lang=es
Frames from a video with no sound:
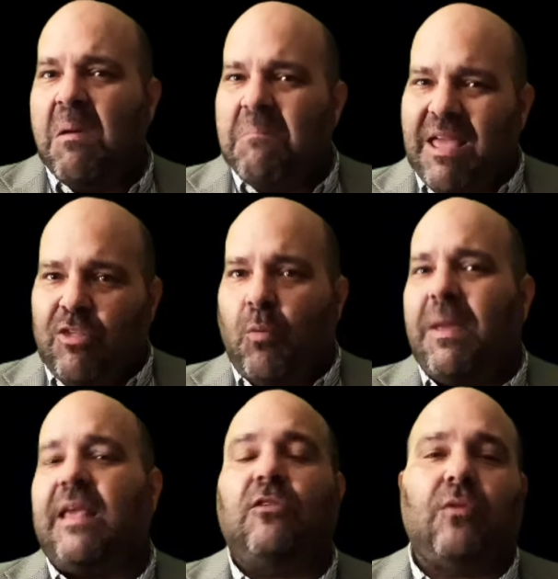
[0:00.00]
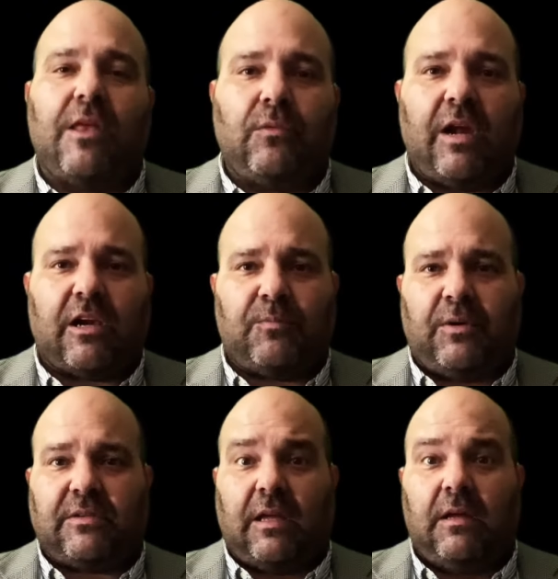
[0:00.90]
medio me quiso dar una
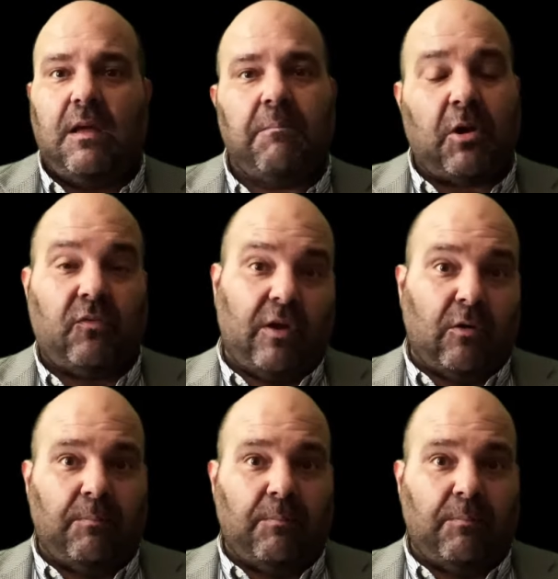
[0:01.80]
respuesta, pero fue